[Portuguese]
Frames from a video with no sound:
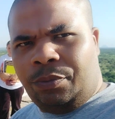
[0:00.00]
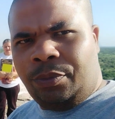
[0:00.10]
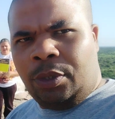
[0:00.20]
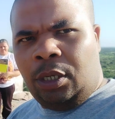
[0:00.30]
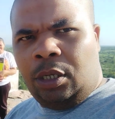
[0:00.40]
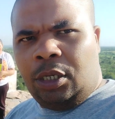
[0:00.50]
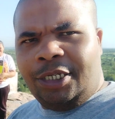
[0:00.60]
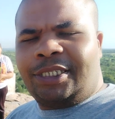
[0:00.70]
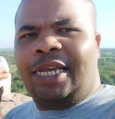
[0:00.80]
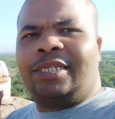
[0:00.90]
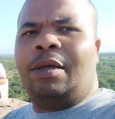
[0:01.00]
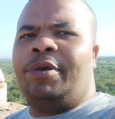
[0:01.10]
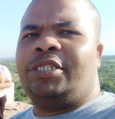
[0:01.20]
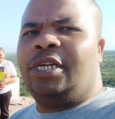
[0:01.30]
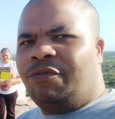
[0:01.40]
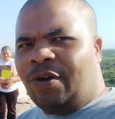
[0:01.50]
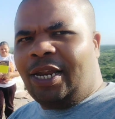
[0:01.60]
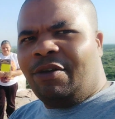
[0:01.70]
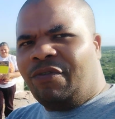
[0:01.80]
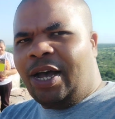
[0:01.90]
Amém. E certamente Ele vai
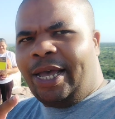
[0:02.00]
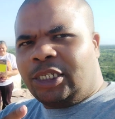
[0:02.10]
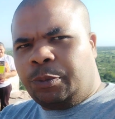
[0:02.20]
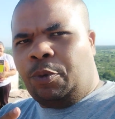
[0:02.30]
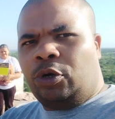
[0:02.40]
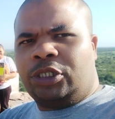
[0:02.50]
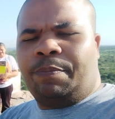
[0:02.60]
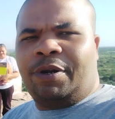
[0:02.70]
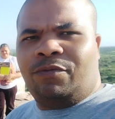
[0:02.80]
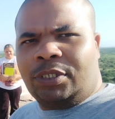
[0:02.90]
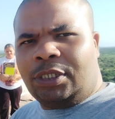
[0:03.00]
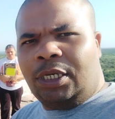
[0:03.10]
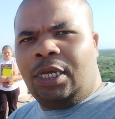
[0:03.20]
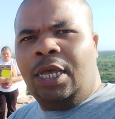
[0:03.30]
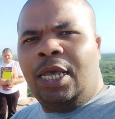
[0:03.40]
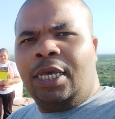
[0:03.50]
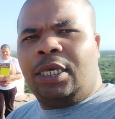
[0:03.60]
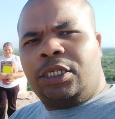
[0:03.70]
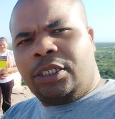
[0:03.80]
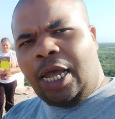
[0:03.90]
levar a resposta para você que
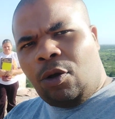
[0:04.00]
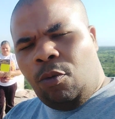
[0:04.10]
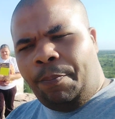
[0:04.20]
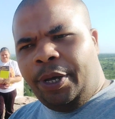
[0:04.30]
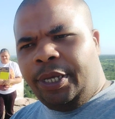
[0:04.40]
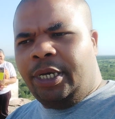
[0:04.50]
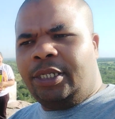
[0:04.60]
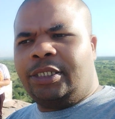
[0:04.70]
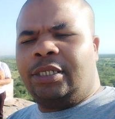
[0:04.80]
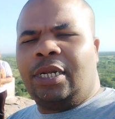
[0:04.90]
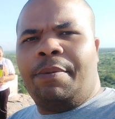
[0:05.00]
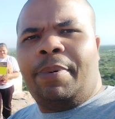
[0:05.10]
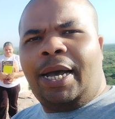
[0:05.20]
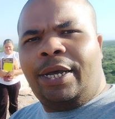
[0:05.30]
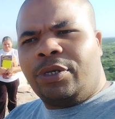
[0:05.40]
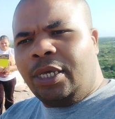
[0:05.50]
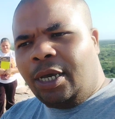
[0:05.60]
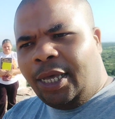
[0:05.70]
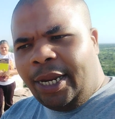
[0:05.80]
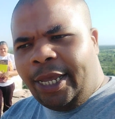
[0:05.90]
está acompanhando esse trabalho, que
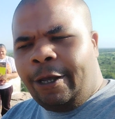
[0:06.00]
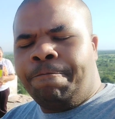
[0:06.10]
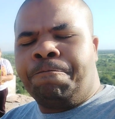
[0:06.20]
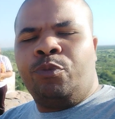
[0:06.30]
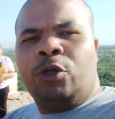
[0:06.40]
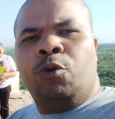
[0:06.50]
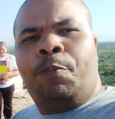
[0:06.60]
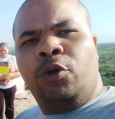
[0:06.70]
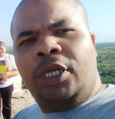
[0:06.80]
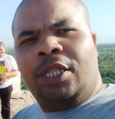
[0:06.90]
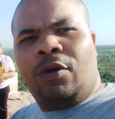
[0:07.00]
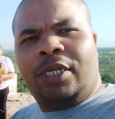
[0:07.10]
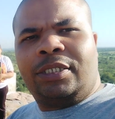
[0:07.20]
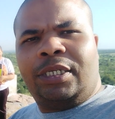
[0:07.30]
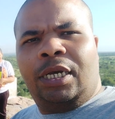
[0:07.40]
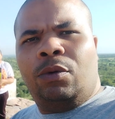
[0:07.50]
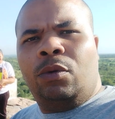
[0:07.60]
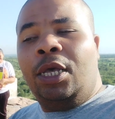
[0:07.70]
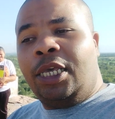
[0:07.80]
crê no poder da oração,